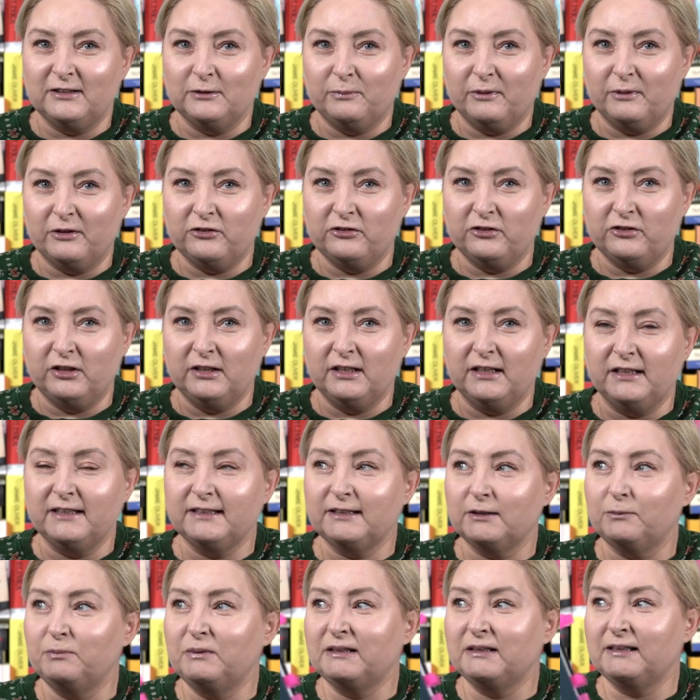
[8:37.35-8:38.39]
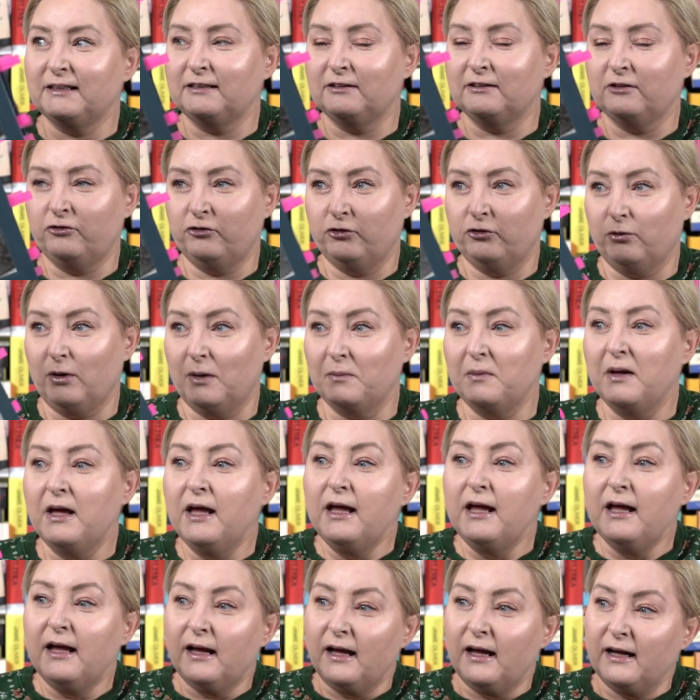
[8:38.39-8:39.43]
Zobaczcie, ile ich sobie zaznaczyłam,
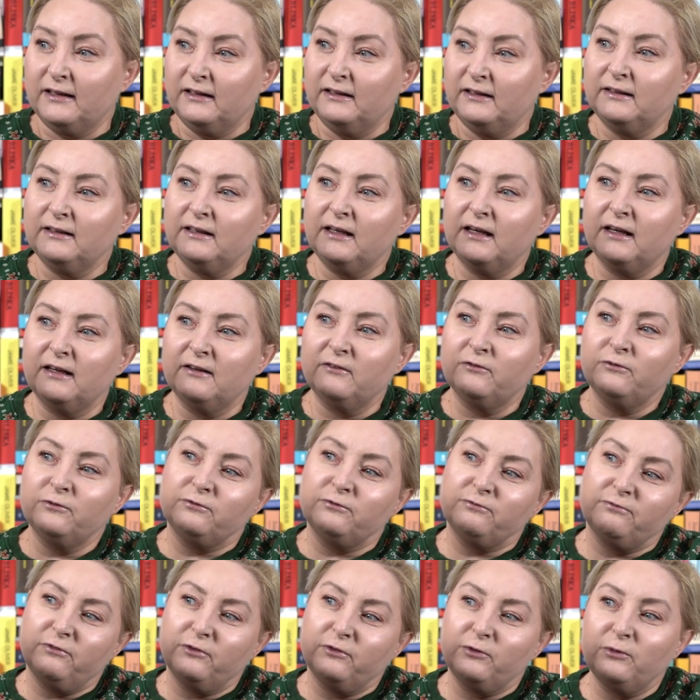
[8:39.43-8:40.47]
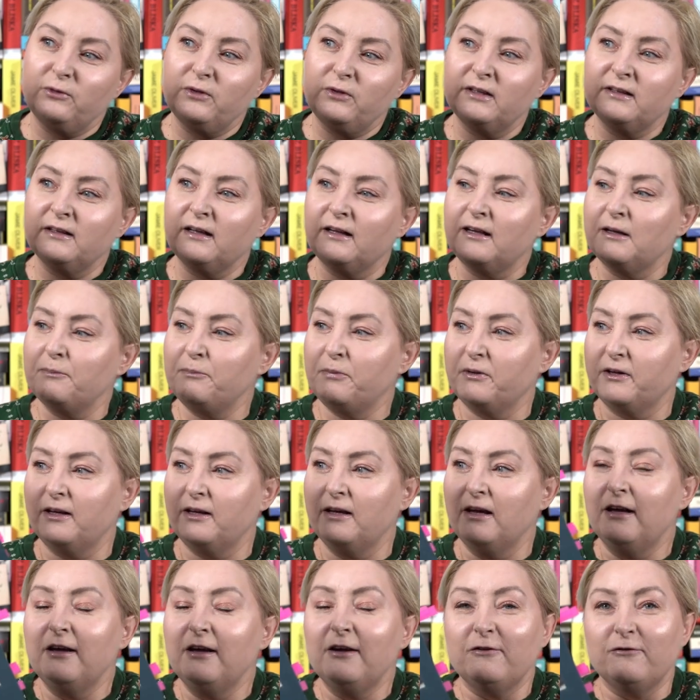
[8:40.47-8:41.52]
a kilka w ogóle nalepek
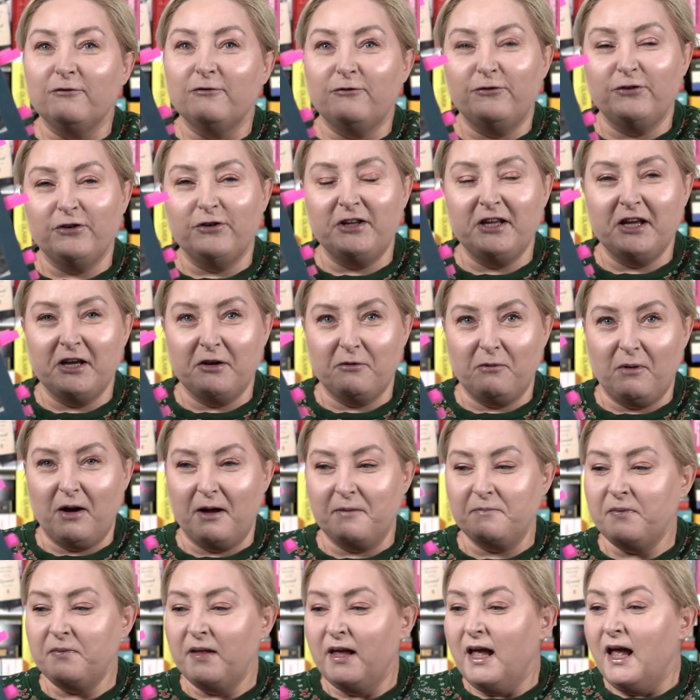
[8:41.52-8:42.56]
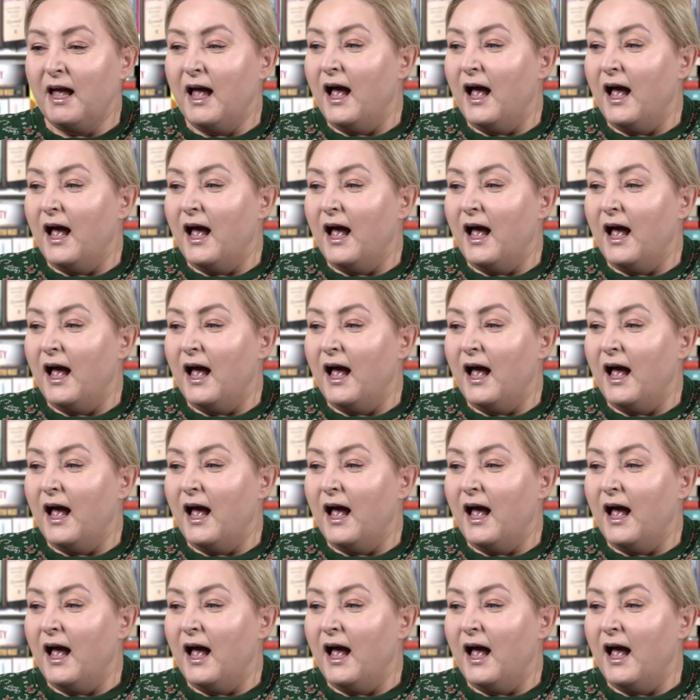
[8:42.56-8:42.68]
wyjęłam.